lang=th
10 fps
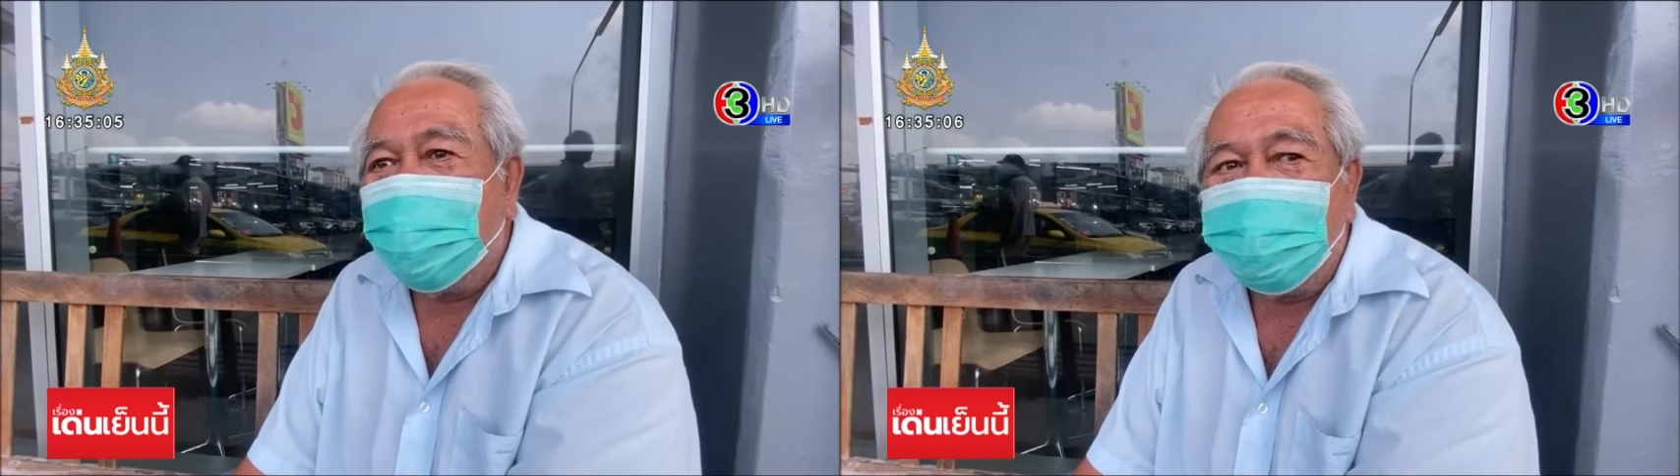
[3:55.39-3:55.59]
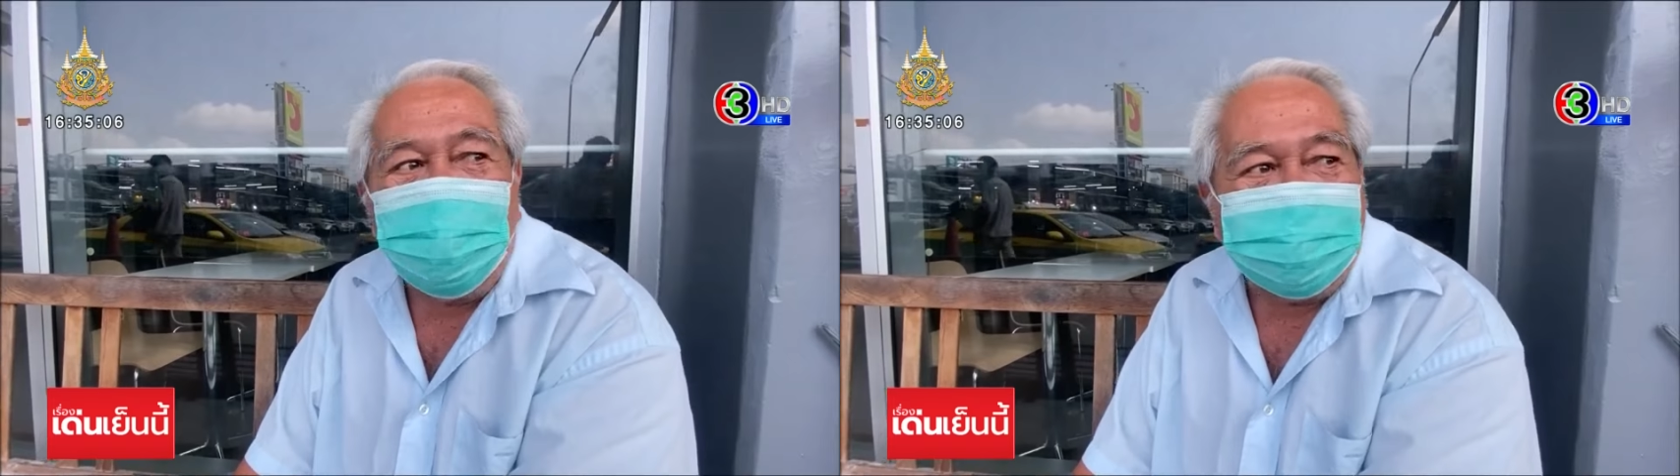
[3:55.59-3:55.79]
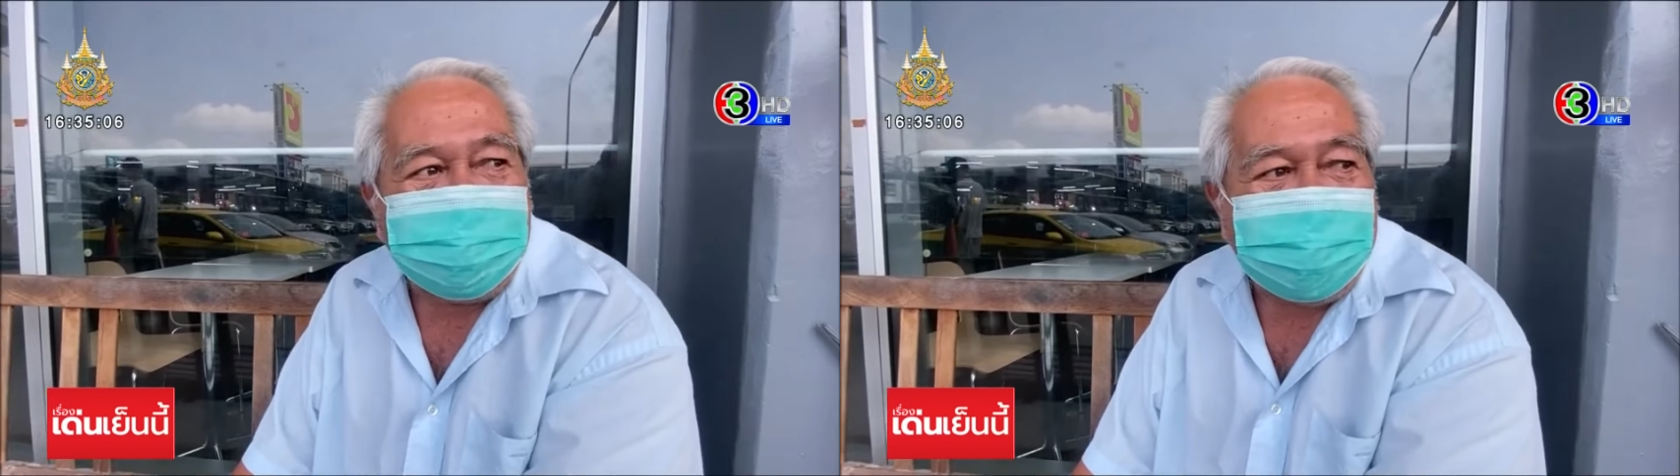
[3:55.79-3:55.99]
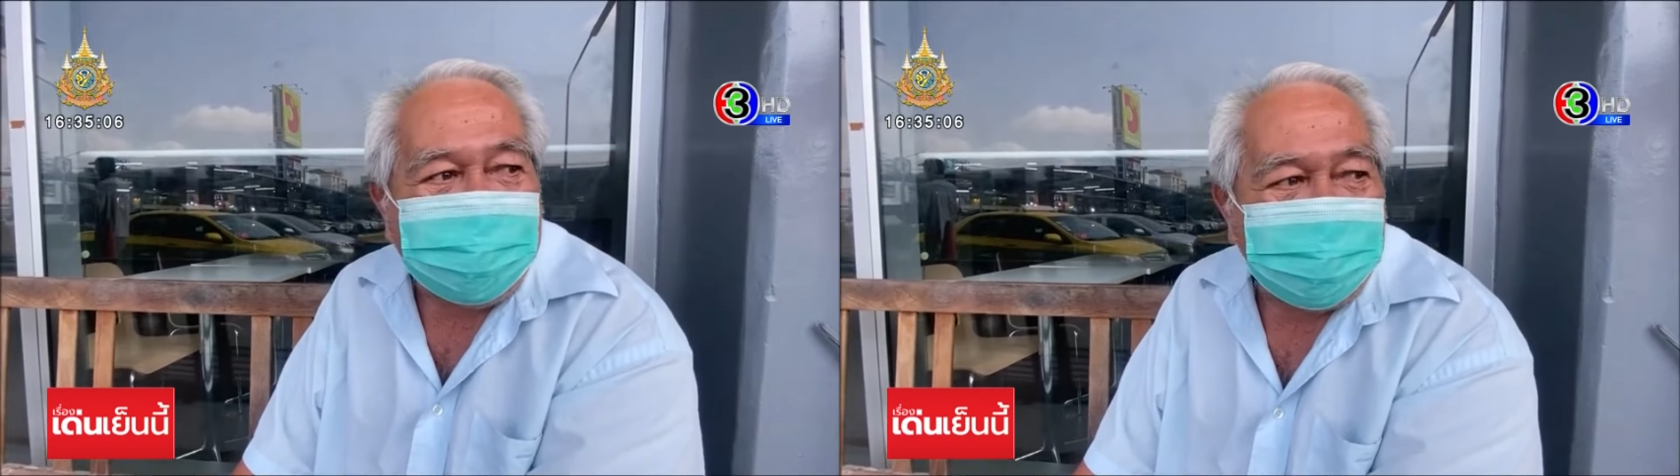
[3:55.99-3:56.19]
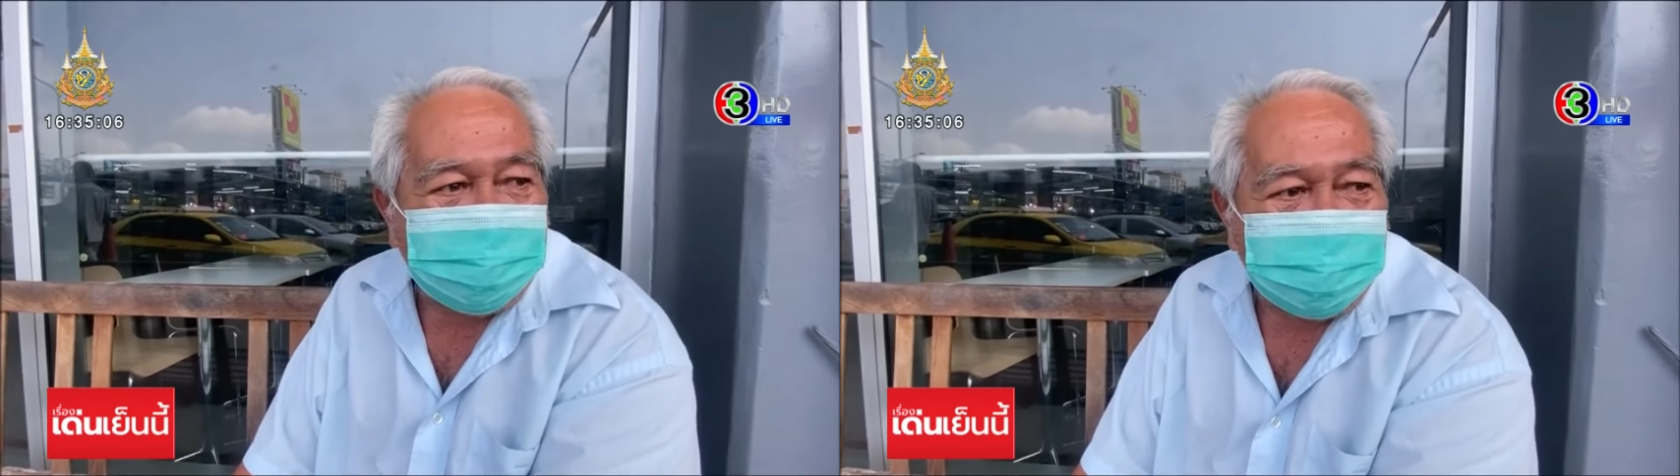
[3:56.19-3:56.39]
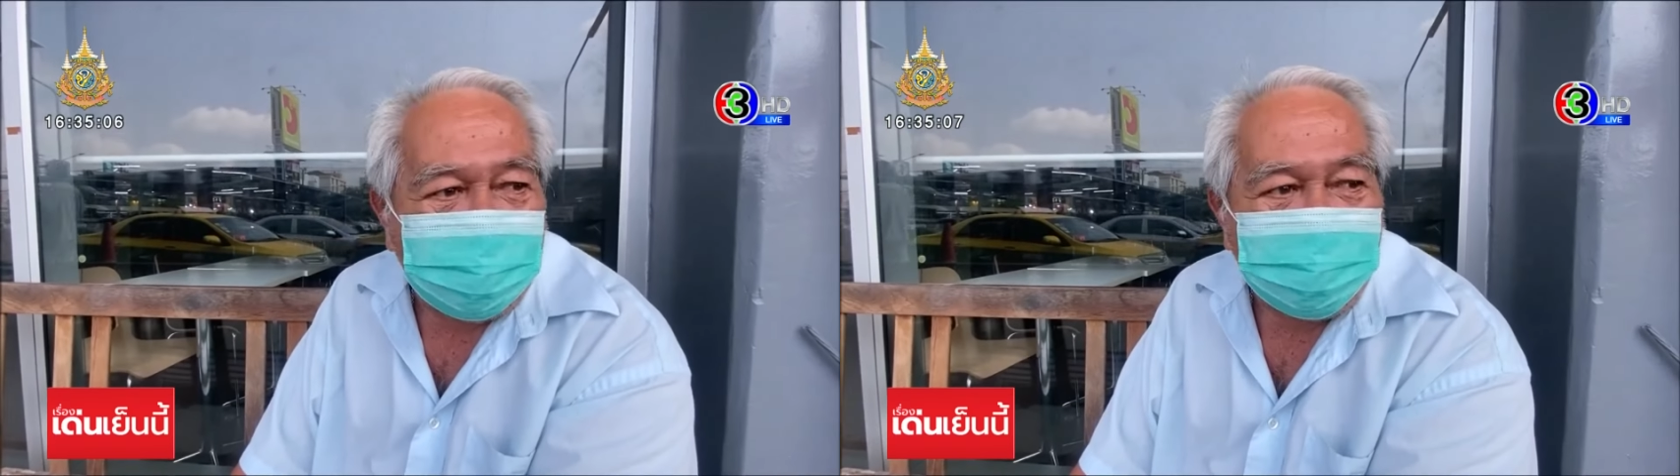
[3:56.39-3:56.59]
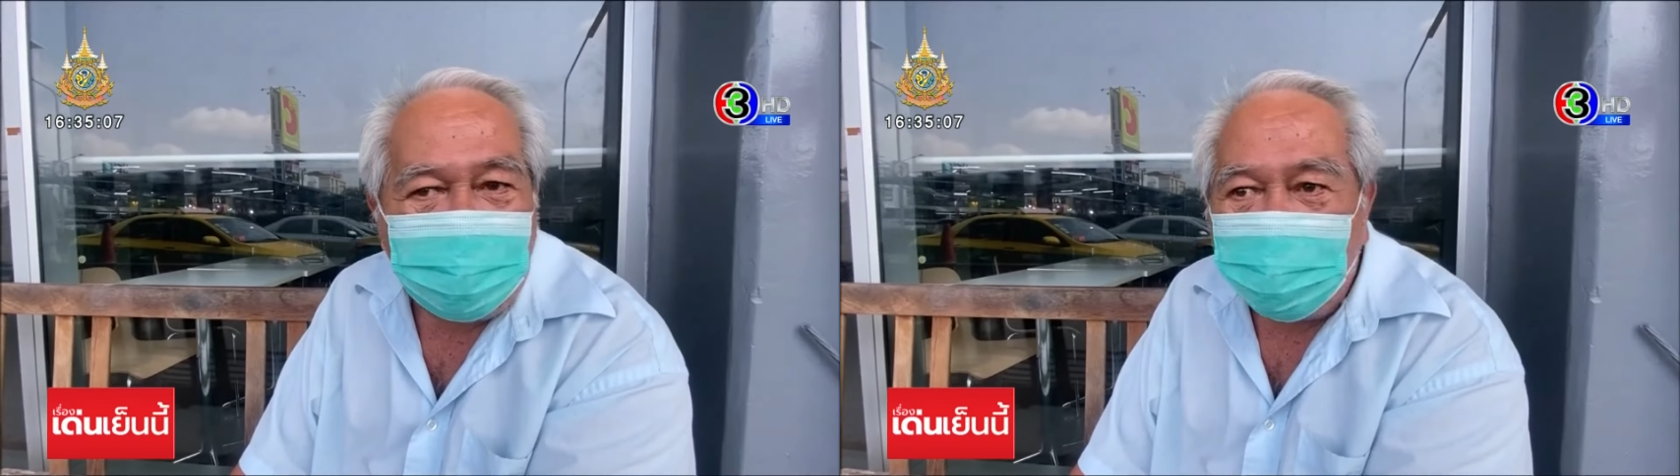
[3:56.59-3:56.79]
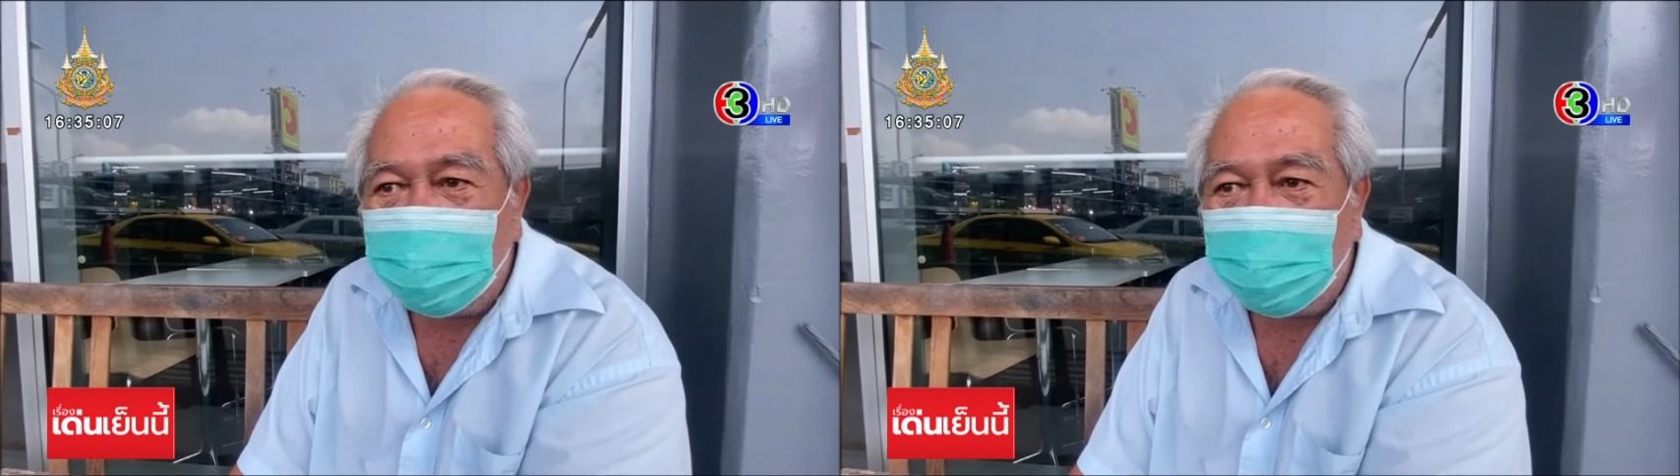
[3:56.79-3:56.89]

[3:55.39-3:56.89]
แล้วก็วิ่งเข้าไปในห้าง